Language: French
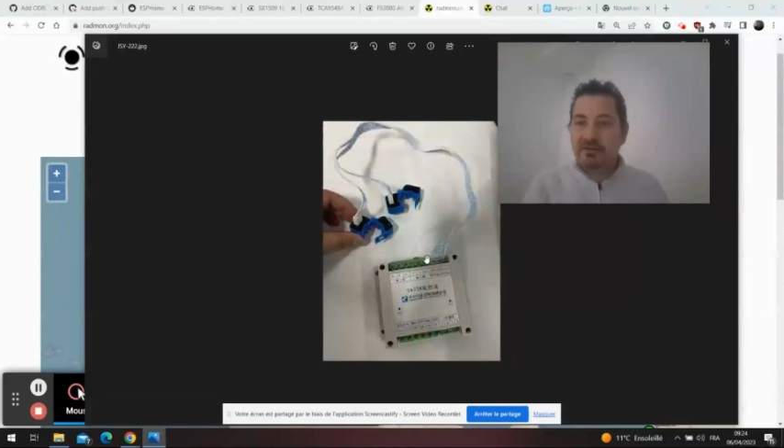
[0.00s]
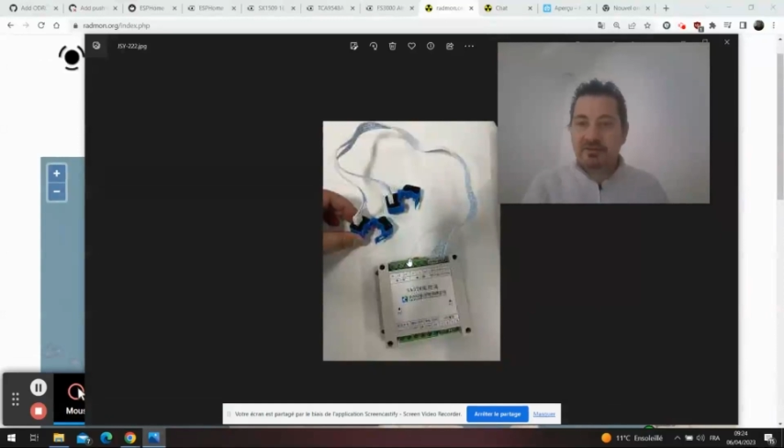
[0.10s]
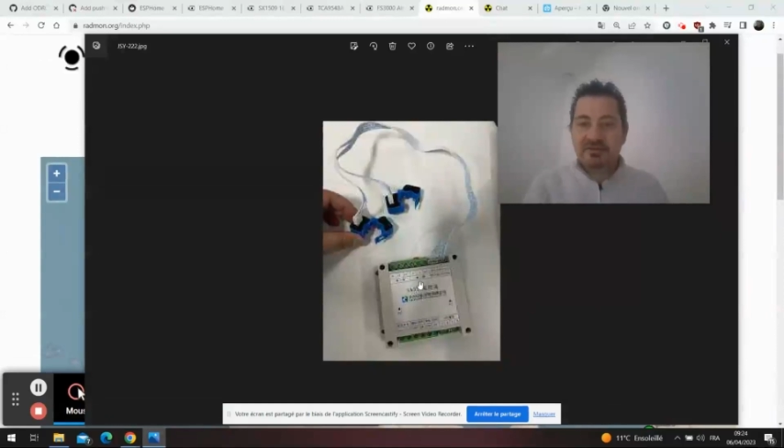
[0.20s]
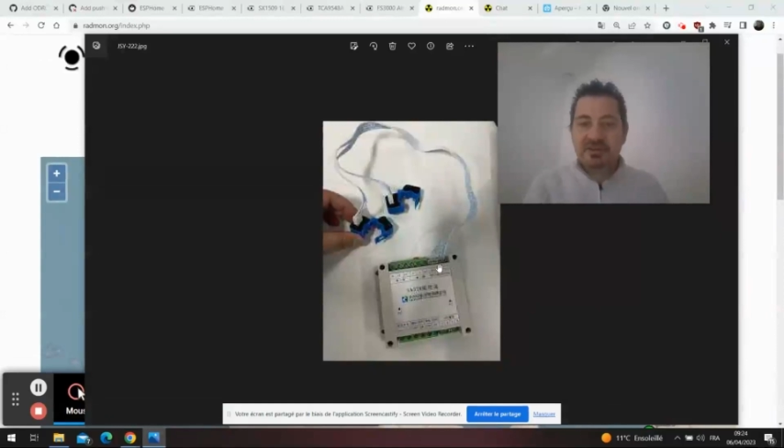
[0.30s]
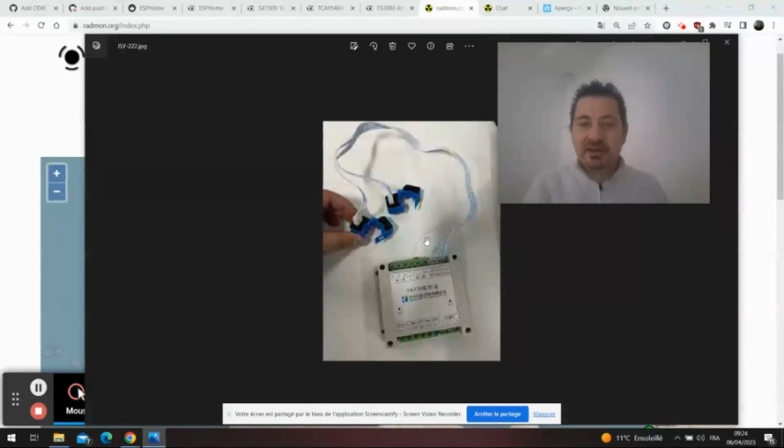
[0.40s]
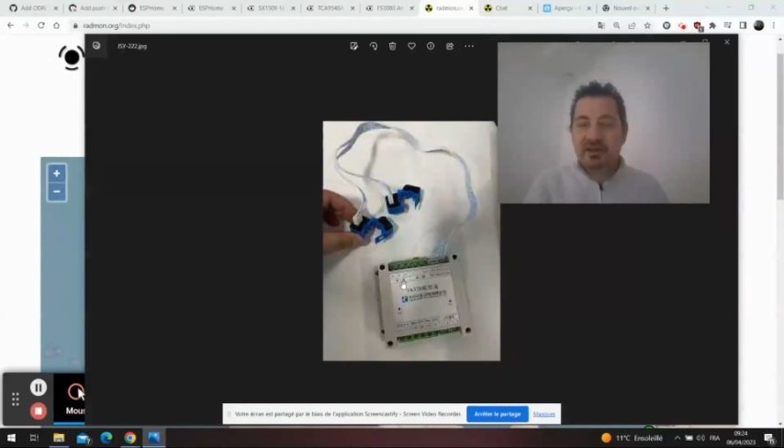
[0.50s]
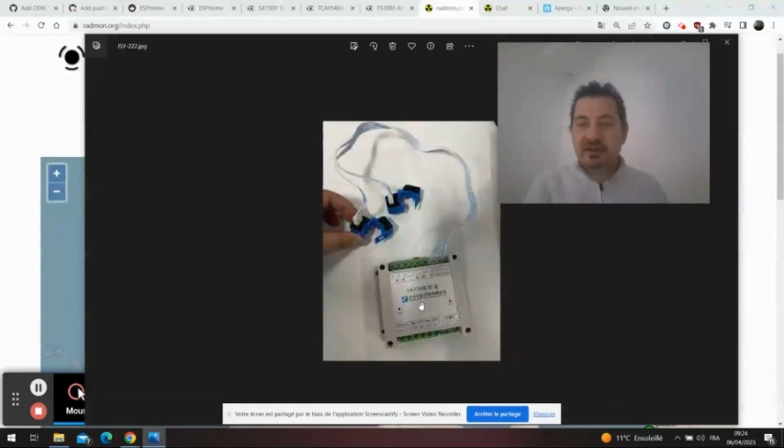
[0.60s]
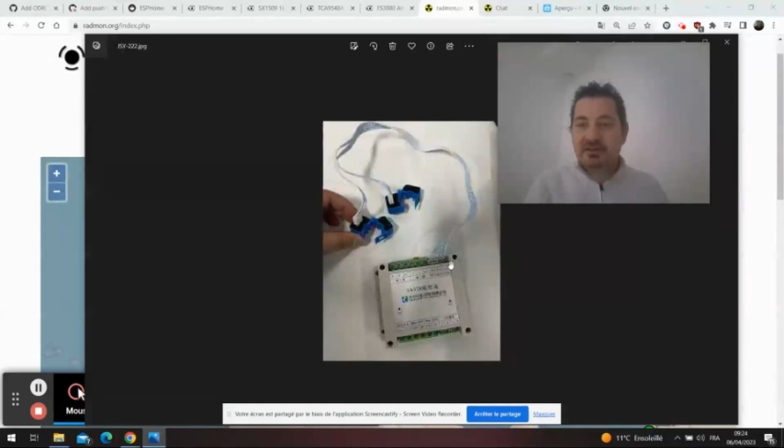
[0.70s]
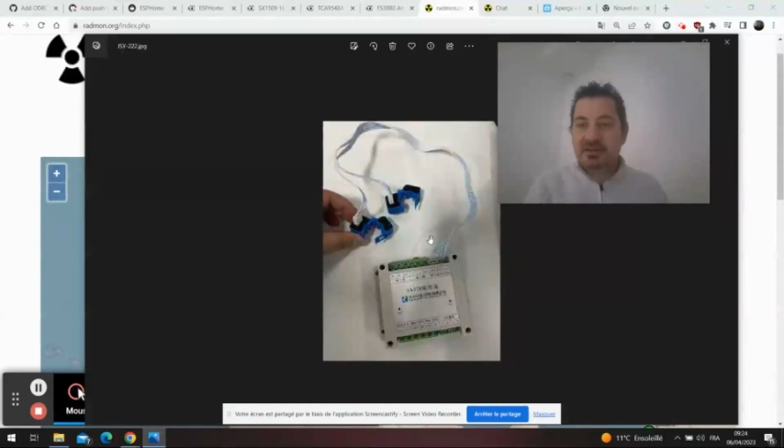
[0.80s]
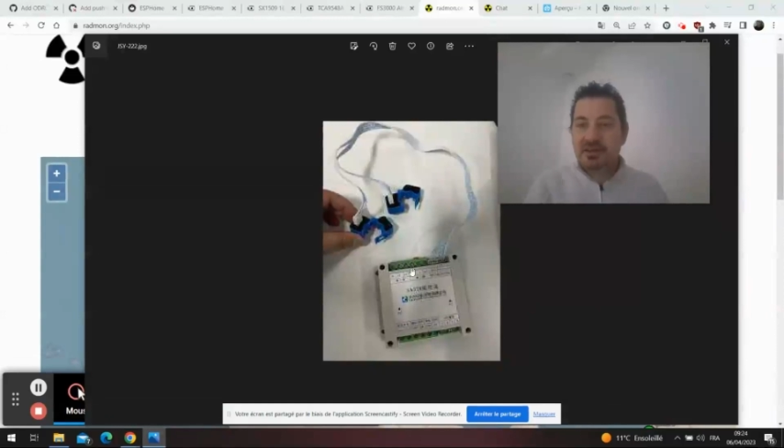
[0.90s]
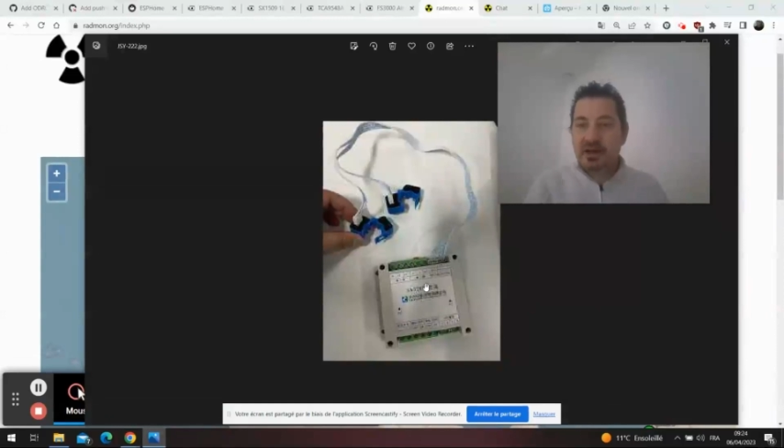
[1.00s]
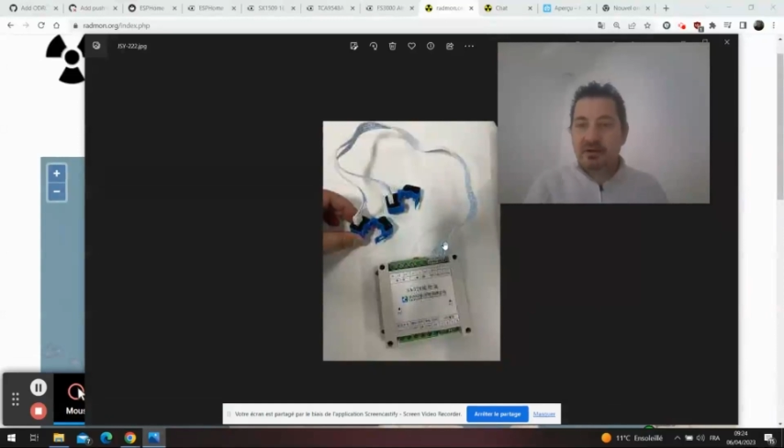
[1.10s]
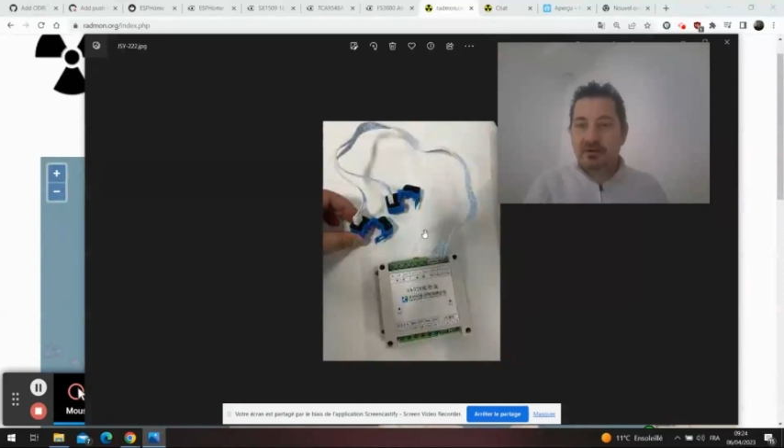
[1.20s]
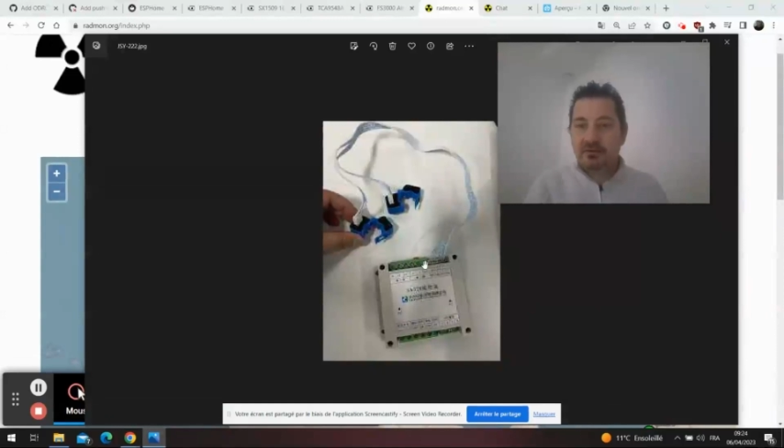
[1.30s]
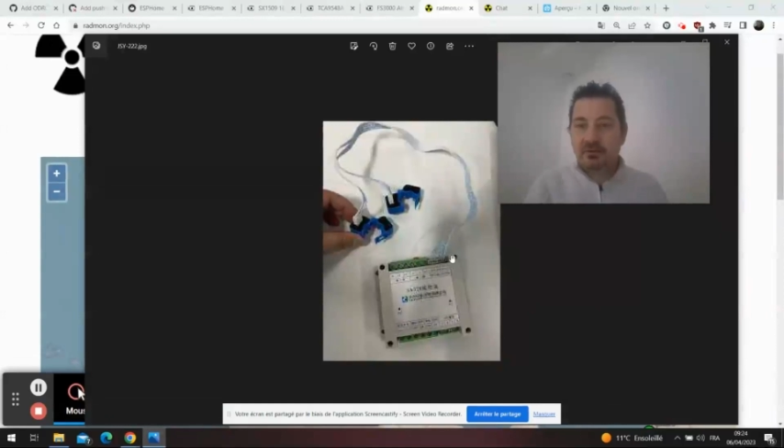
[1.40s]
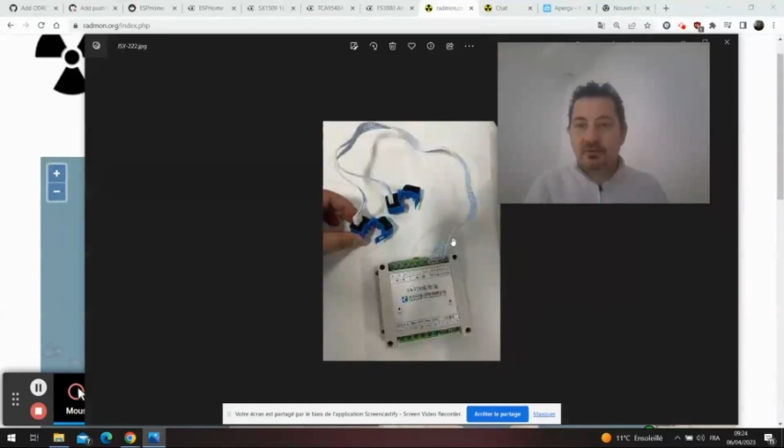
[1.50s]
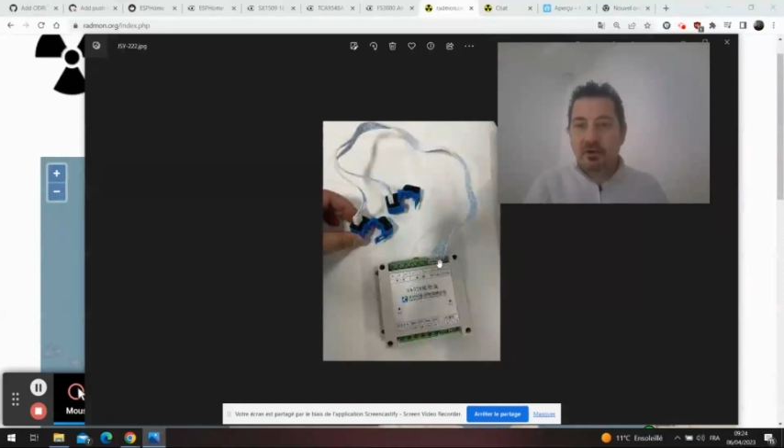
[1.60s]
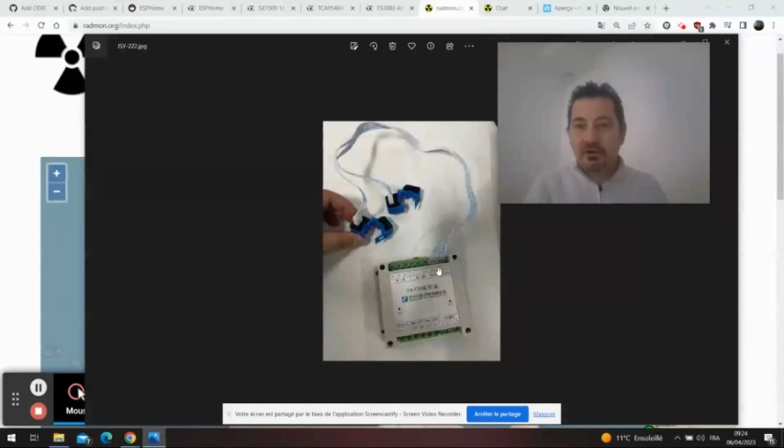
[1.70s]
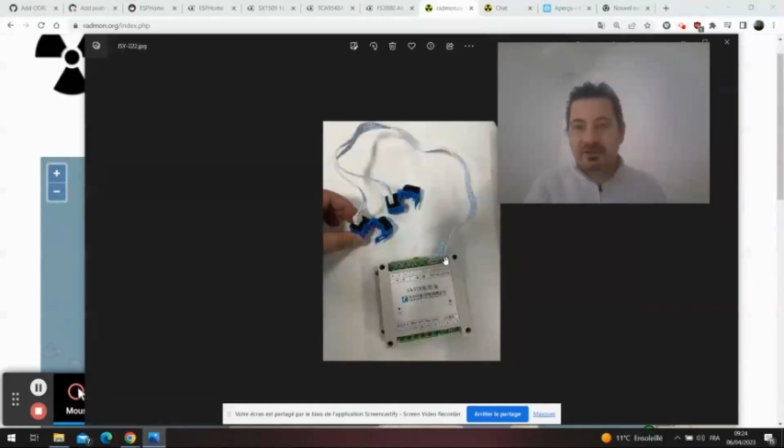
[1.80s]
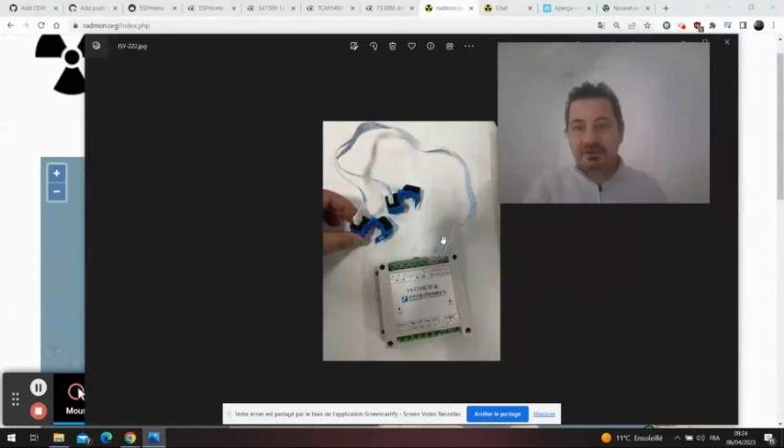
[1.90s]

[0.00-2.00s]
il sortira un signal de courant